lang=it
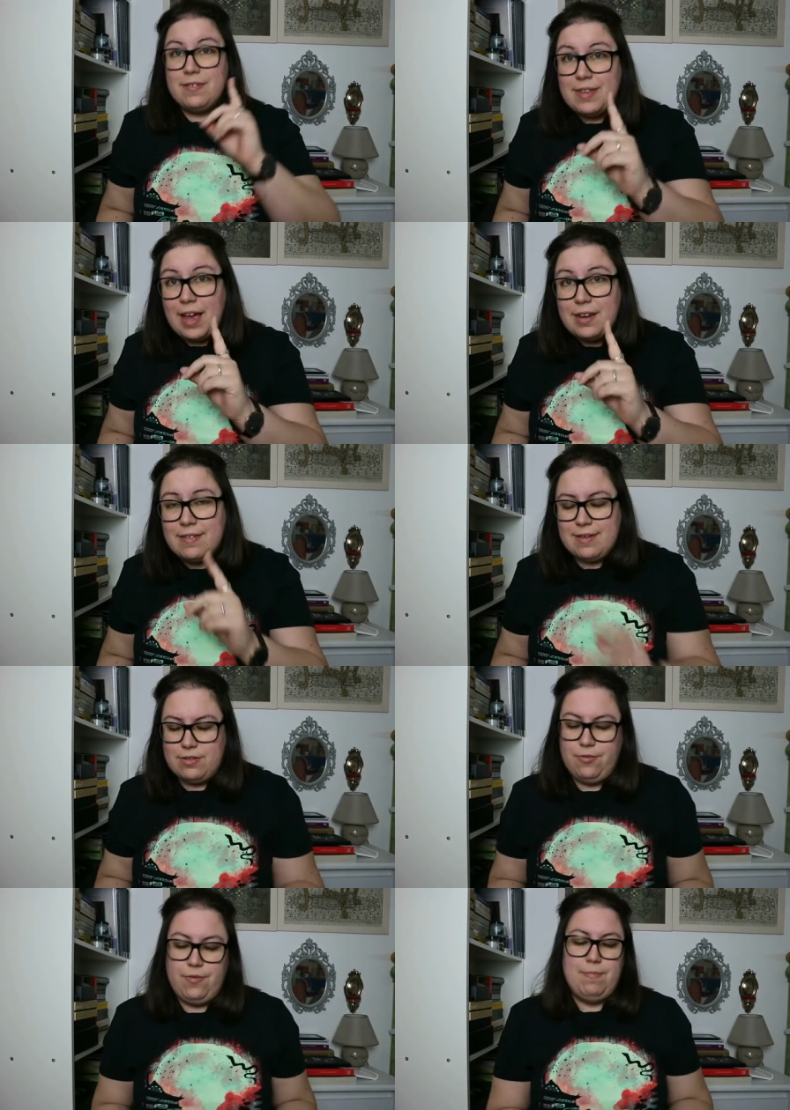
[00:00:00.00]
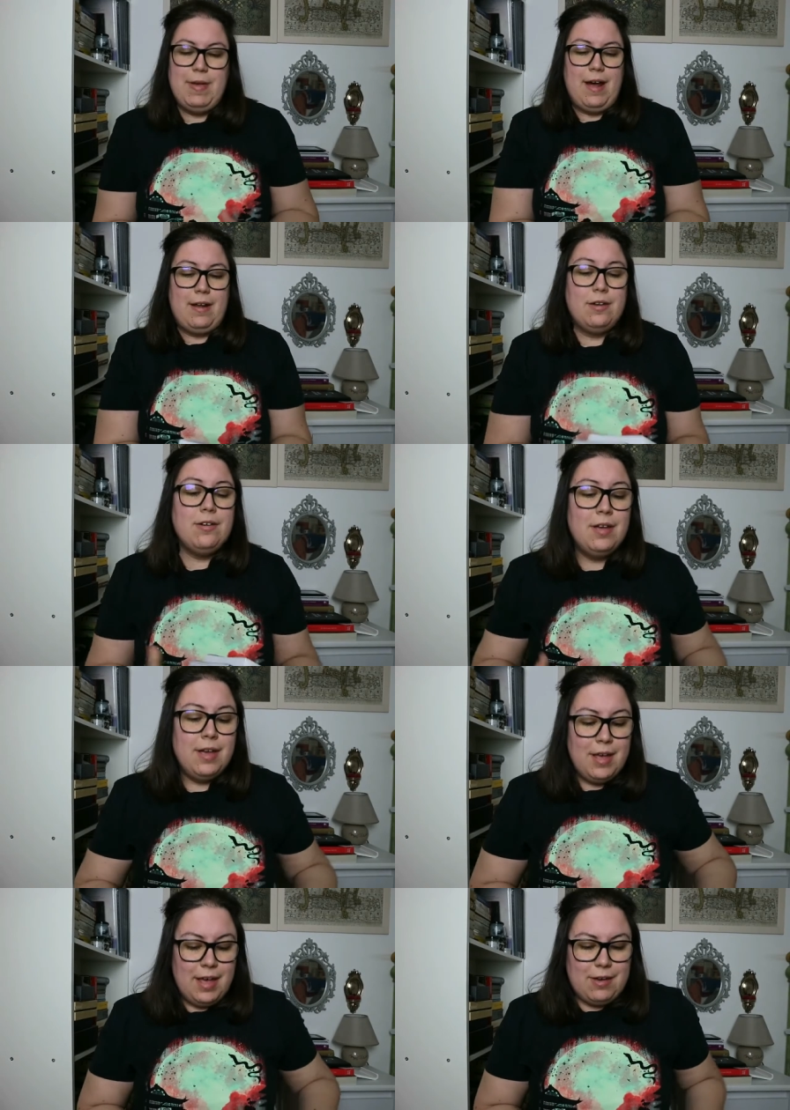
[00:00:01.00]
sta iniziando febbraio
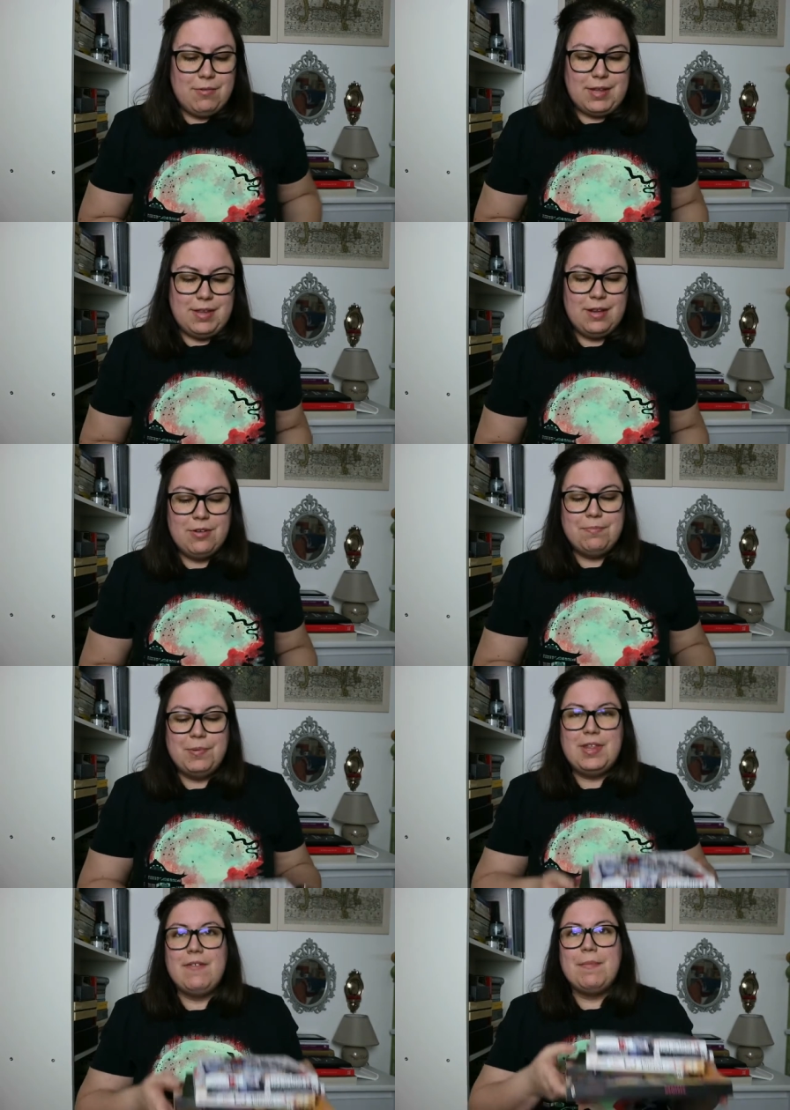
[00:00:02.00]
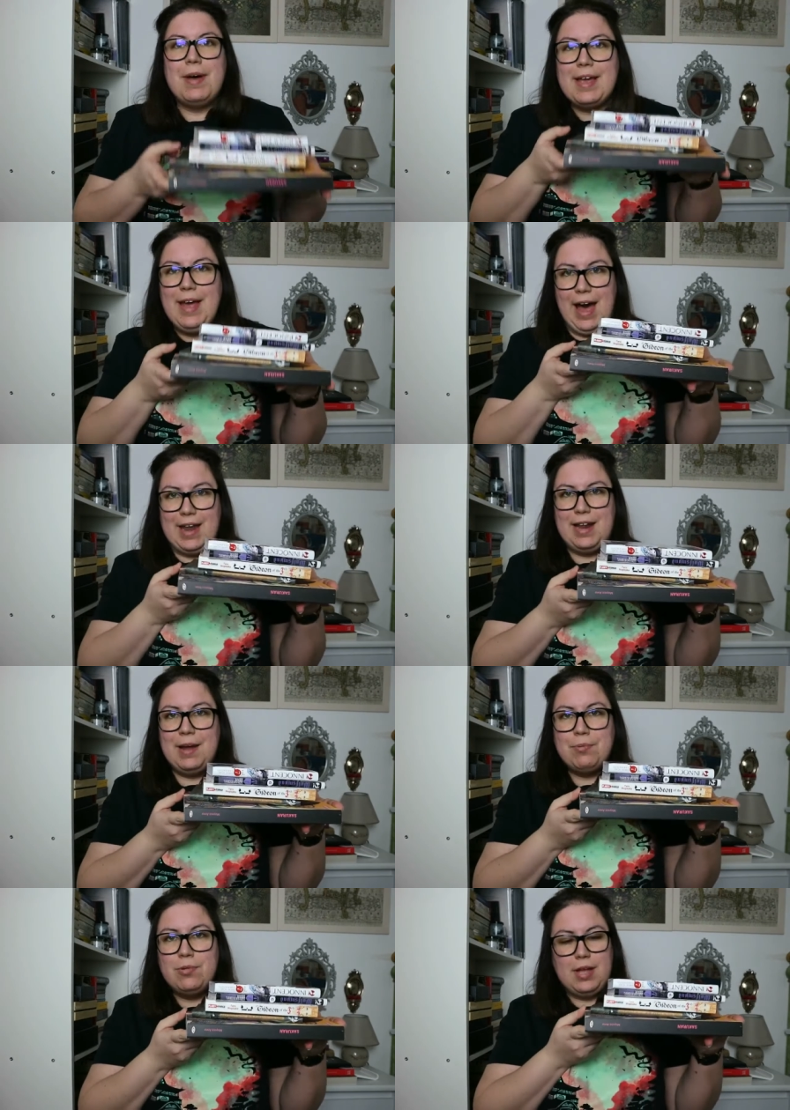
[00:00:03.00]
e quindi non poteva mancare
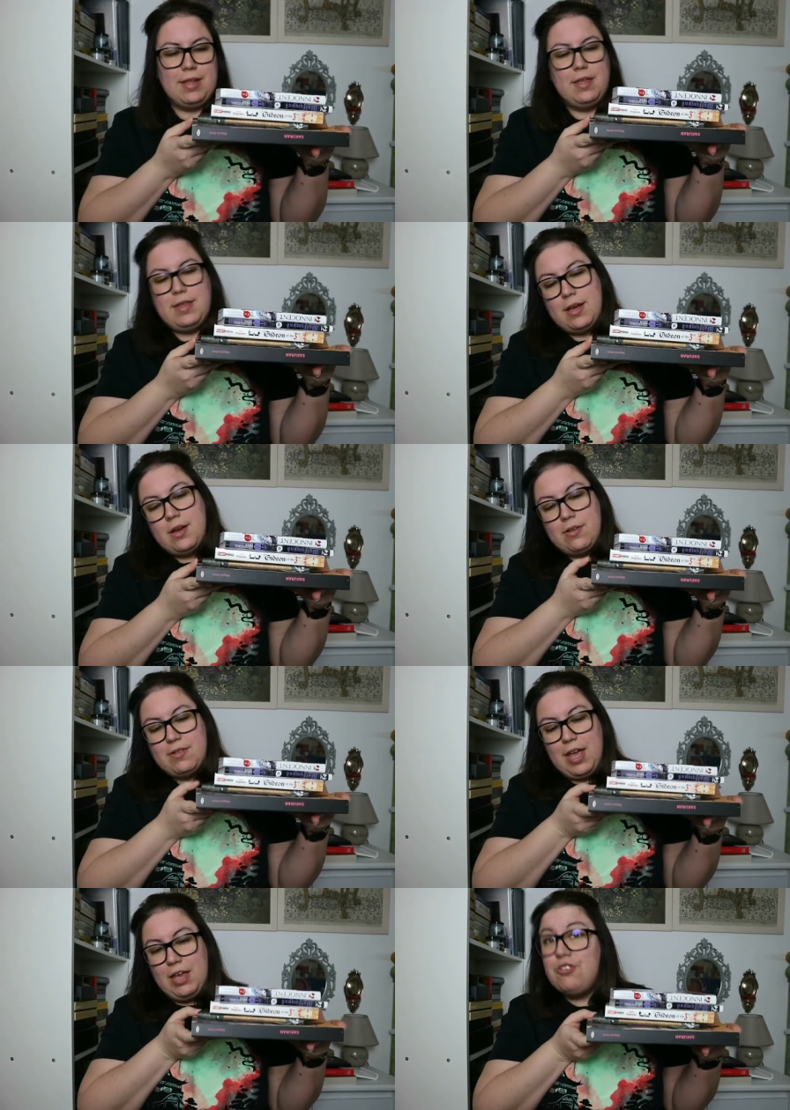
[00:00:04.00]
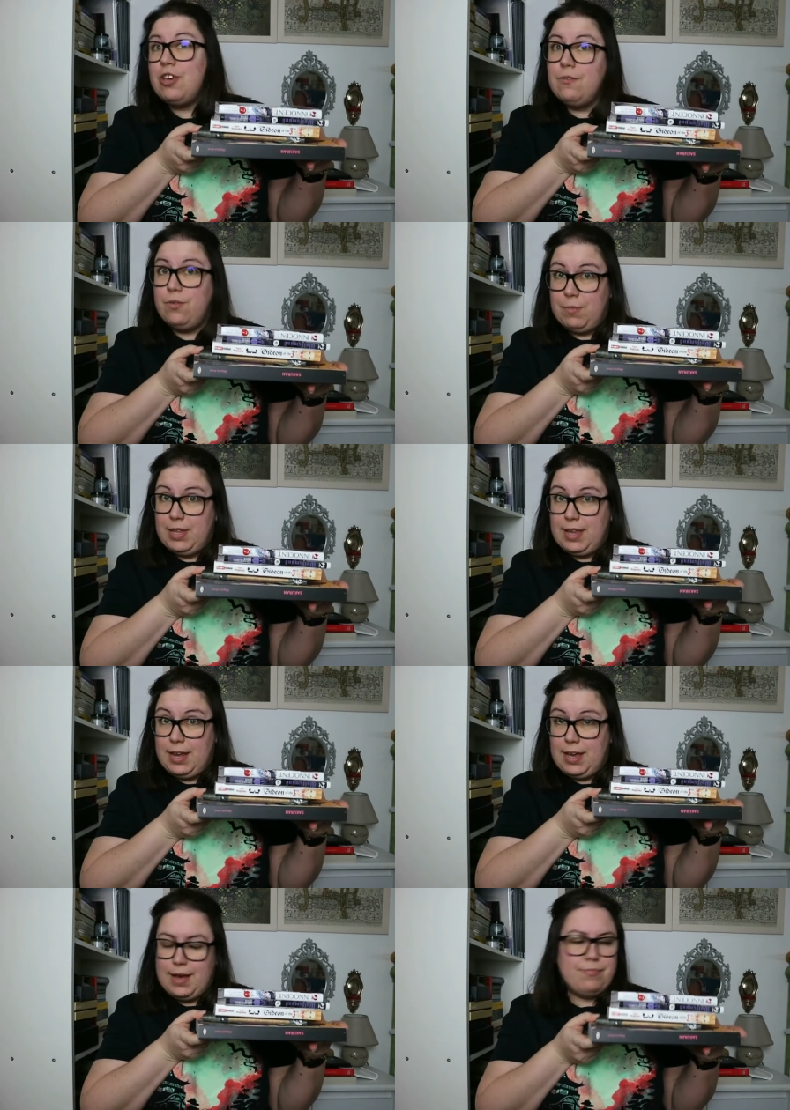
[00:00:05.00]
la puntata di cosa esce in
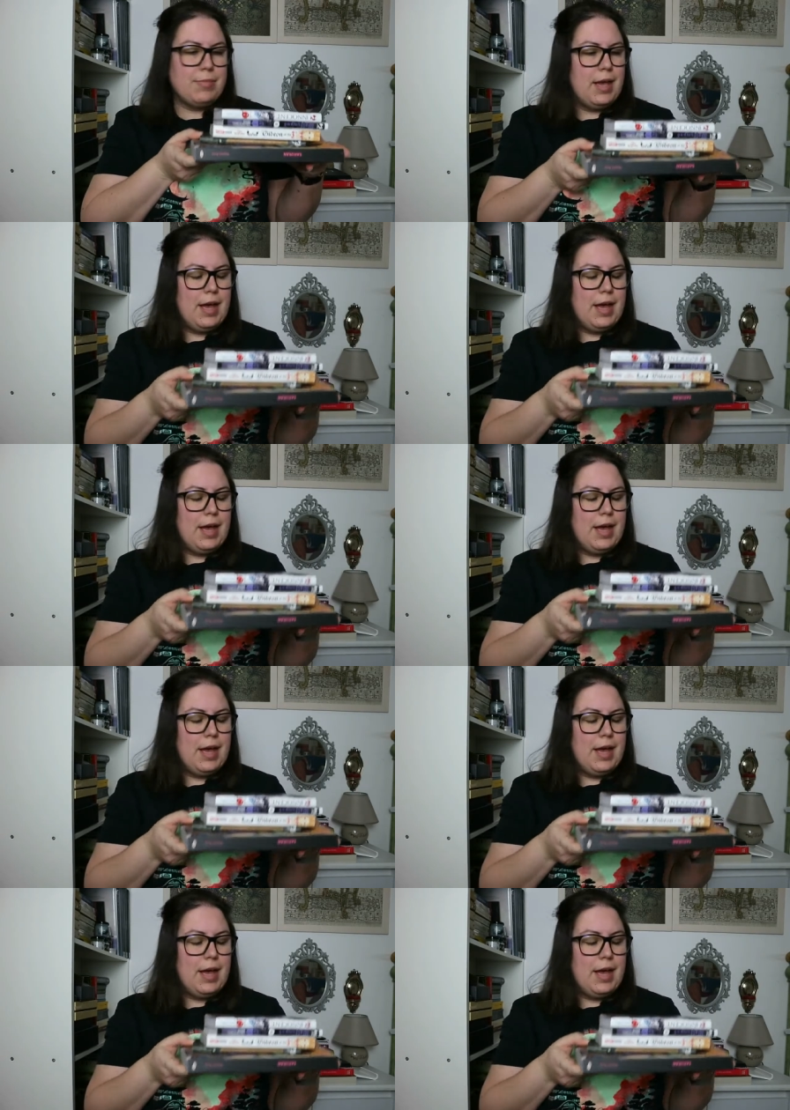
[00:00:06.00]
fumetteria.